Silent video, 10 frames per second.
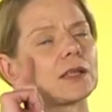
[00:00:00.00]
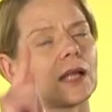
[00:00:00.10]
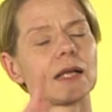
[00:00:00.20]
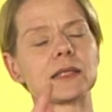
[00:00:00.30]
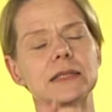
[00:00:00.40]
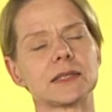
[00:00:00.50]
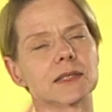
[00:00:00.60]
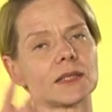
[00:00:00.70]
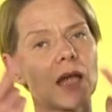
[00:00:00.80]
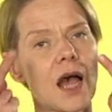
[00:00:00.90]
Das heißt,
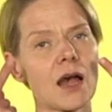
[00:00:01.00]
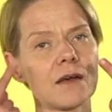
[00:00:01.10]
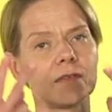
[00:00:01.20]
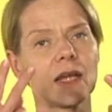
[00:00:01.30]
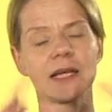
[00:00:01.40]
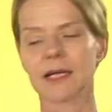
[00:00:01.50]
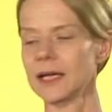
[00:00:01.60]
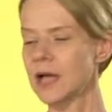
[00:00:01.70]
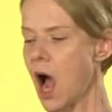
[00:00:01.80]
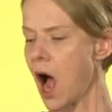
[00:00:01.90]
durch diese
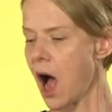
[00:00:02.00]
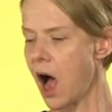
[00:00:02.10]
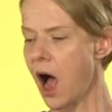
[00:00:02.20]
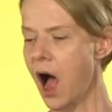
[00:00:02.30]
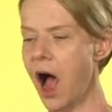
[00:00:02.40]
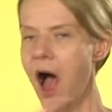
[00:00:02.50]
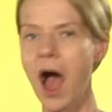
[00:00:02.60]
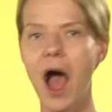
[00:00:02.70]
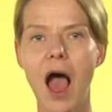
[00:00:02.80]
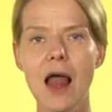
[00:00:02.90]
verschiedenen
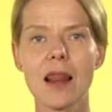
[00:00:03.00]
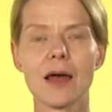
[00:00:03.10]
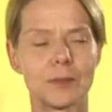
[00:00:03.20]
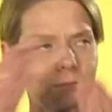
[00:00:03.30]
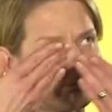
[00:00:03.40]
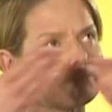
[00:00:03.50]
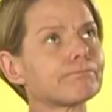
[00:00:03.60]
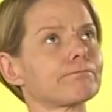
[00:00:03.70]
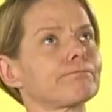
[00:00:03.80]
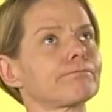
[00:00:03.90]
Anknüpfungspunkte
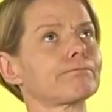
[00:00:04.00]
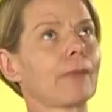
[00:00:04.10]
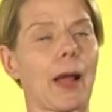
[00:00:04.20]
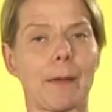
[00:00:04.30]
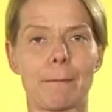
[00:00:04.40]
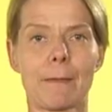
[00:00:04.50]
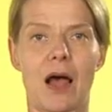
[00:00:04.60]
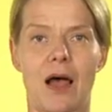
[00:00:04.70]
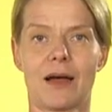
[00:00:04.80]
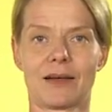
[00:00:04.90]
haben wir auch große
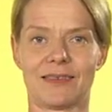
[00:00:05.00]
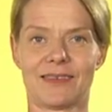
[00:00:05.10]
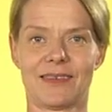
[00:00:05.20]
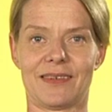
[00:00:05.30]
Chancen.